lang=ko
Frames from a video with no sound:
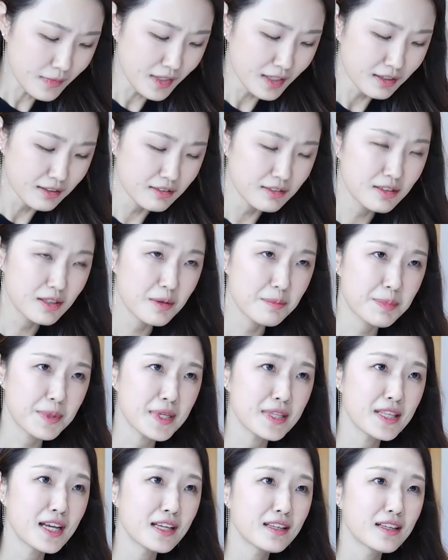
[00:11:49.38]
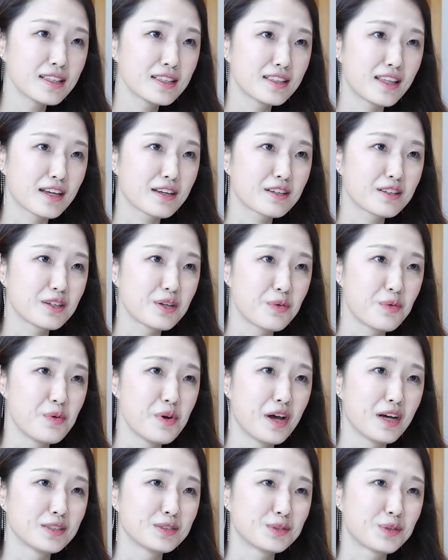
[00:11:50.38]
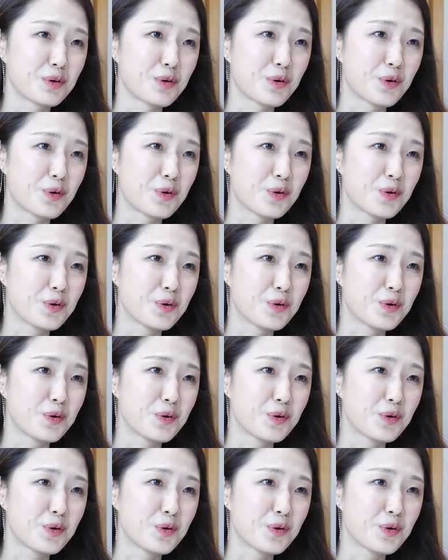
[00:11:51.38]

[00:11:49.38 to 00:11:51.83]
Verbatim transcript: 근데 비난하는 댓글이 올라왔어요.